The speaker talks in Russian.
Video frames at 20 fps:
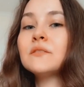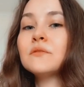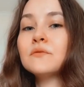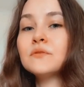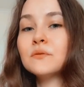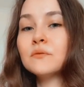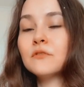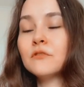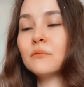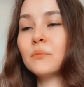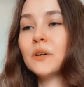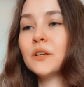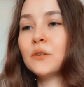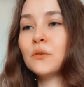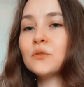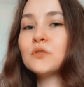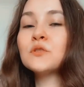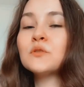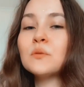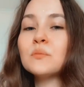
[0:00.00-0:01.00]
в мое
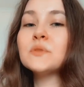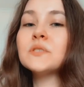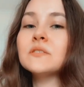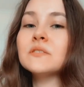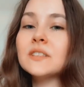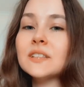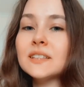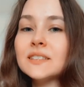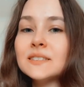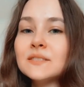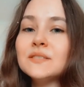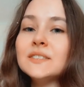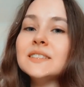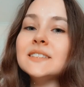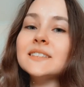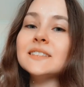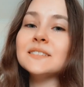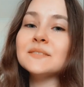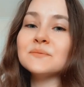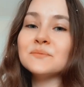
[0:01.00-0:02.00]
собственное
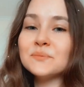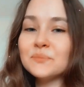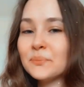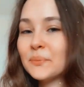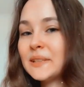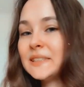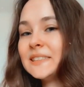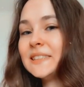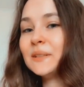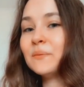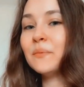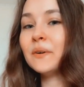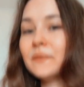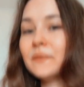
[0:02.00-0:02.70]
развитие. Спасибо.